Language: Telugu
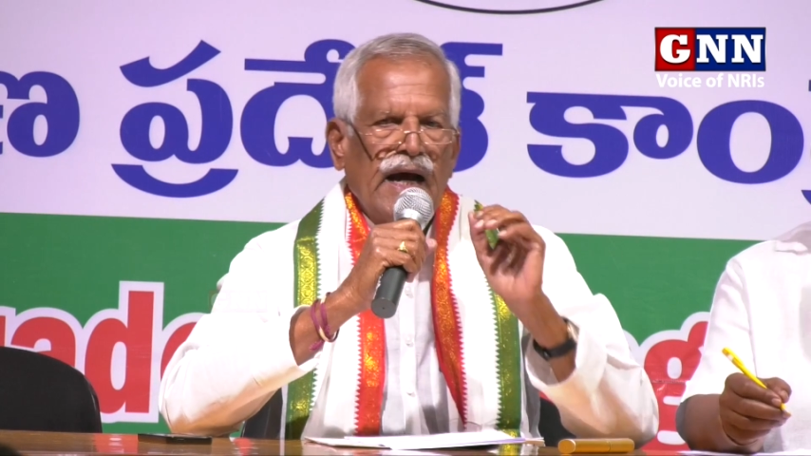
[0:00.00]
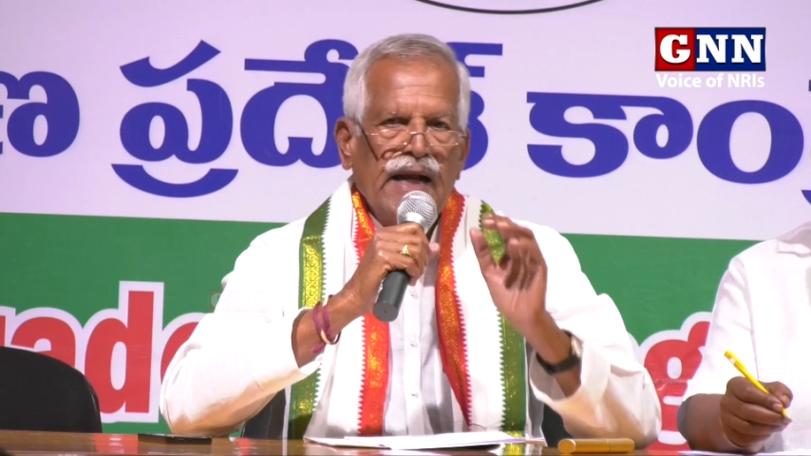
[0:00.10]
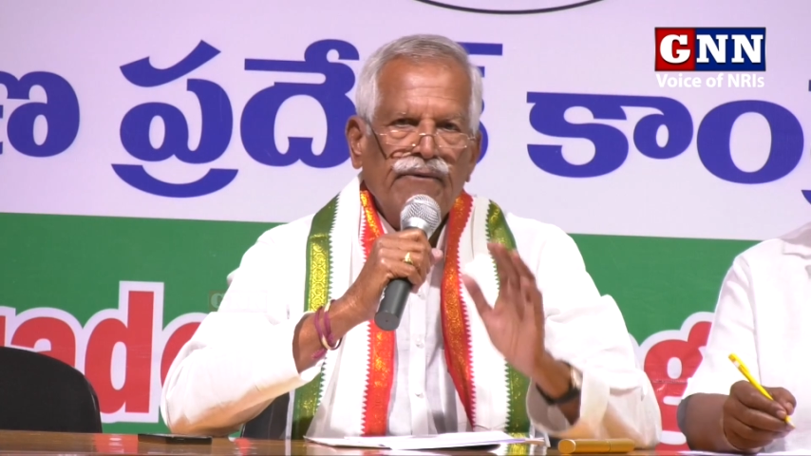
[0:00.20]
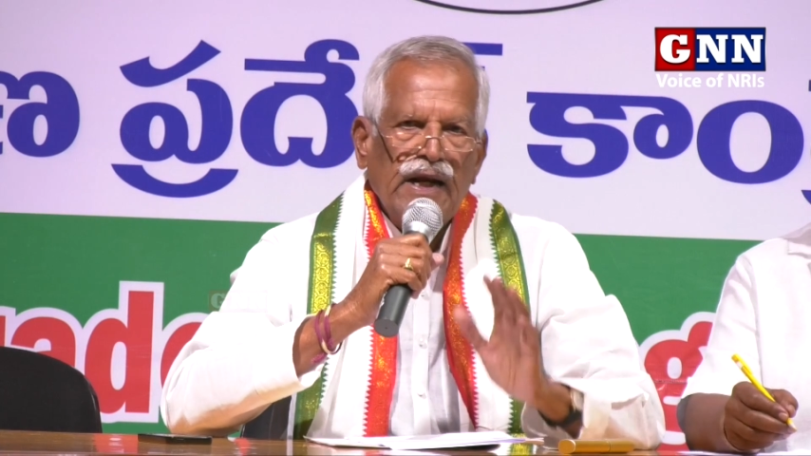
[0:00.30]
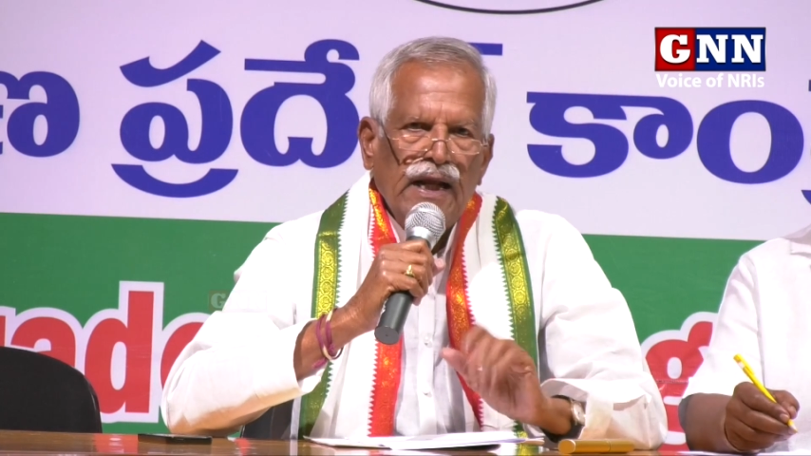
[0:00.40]

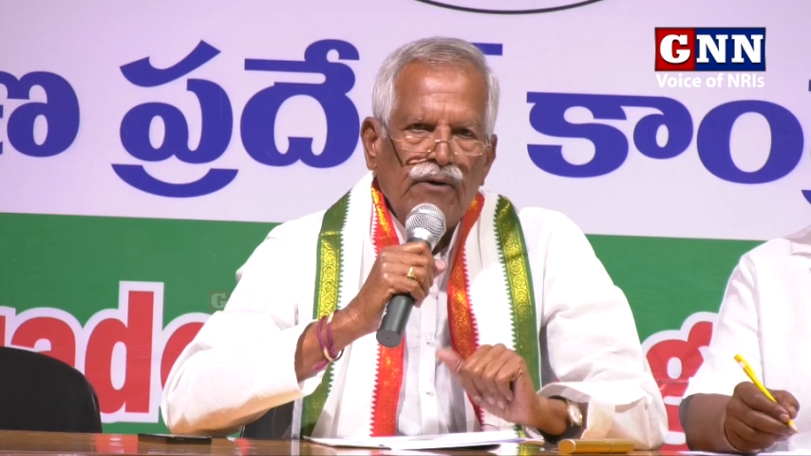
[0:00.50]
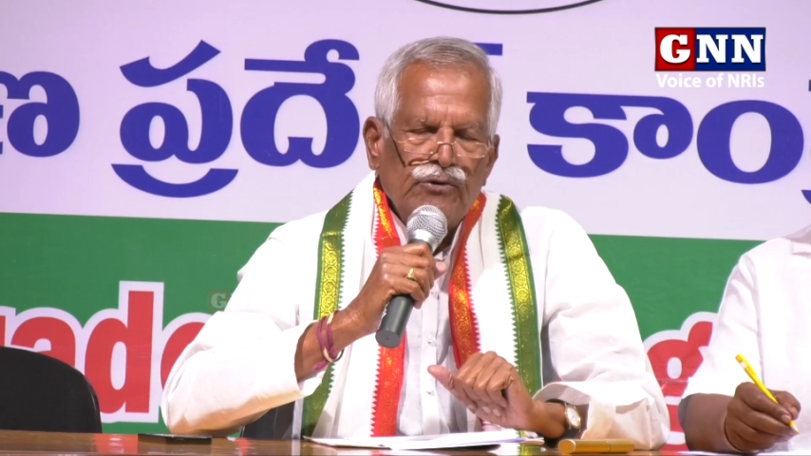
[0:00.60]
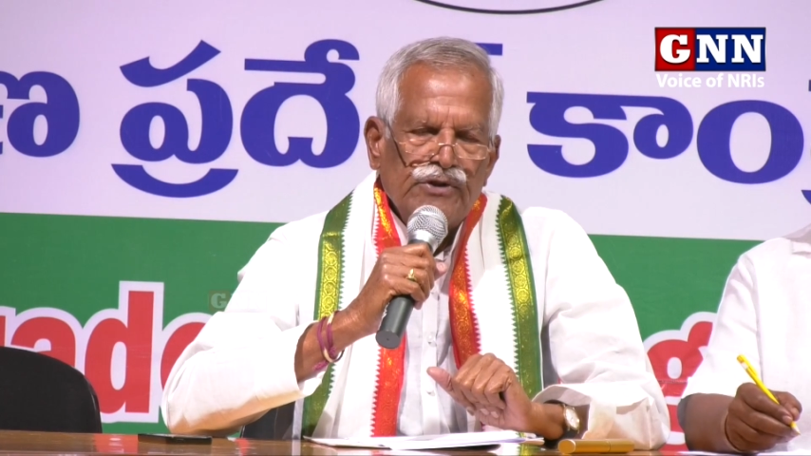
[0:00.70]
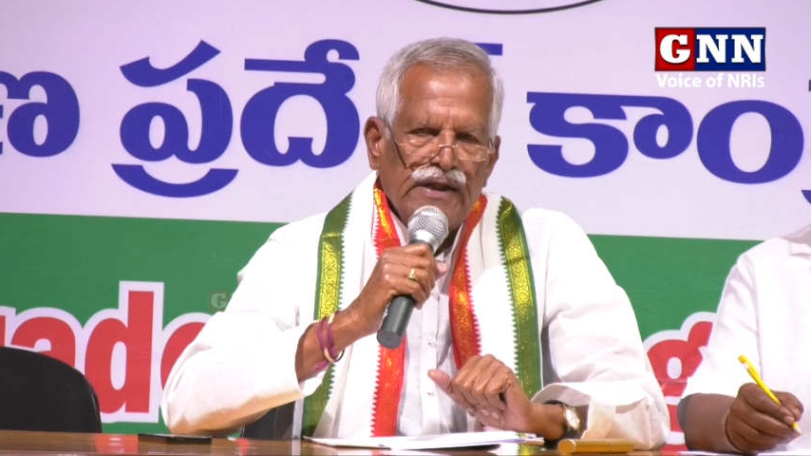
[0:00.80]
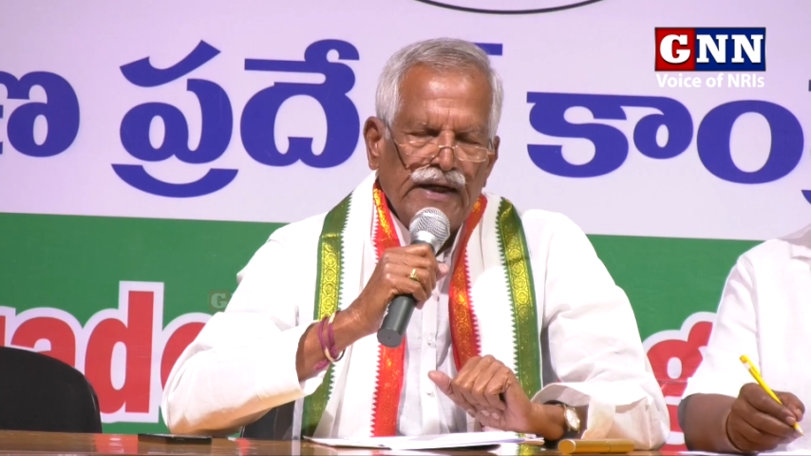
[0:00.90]
దానివల్ల
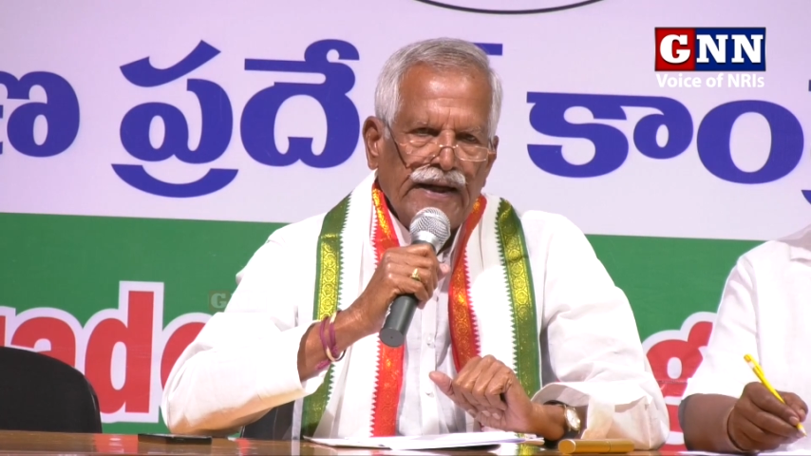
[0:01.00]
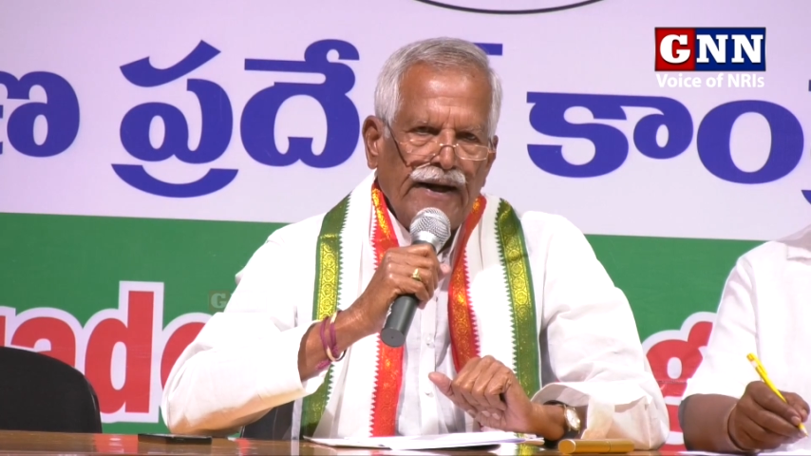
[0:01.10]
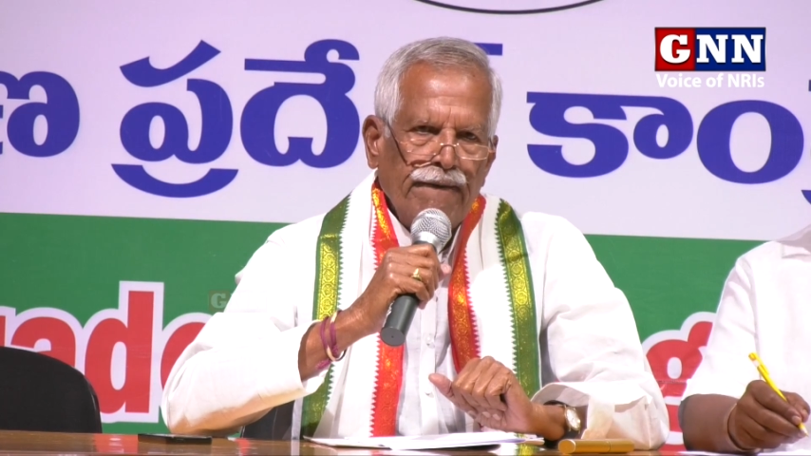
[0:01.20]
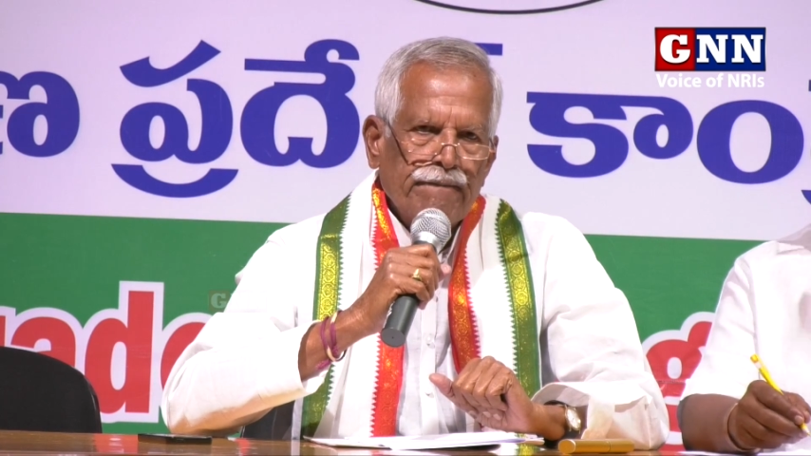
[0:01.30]
ఏమవుతుందంటే